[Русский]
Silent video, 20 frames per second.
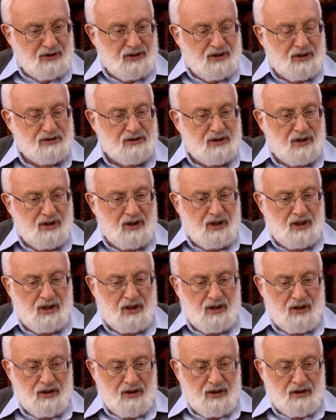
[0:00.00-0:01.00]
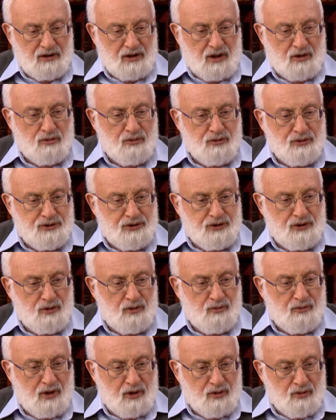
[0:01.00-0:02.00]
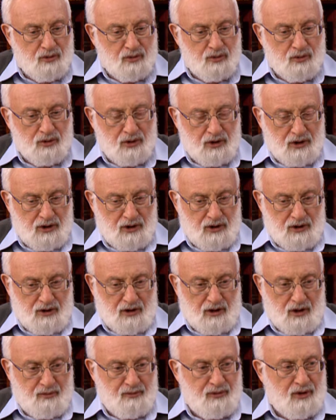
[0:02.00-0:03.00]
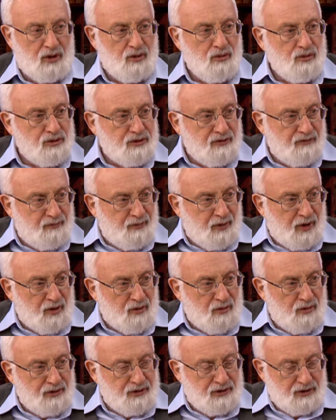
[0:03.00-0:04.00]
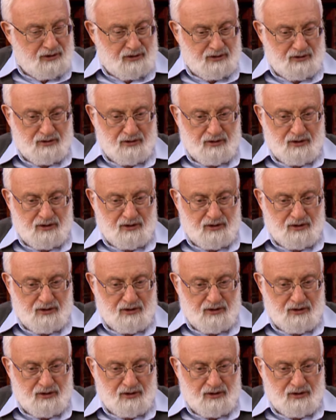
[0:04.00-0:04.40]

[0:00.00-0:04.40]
Если я такую силу могу обнаружить в природе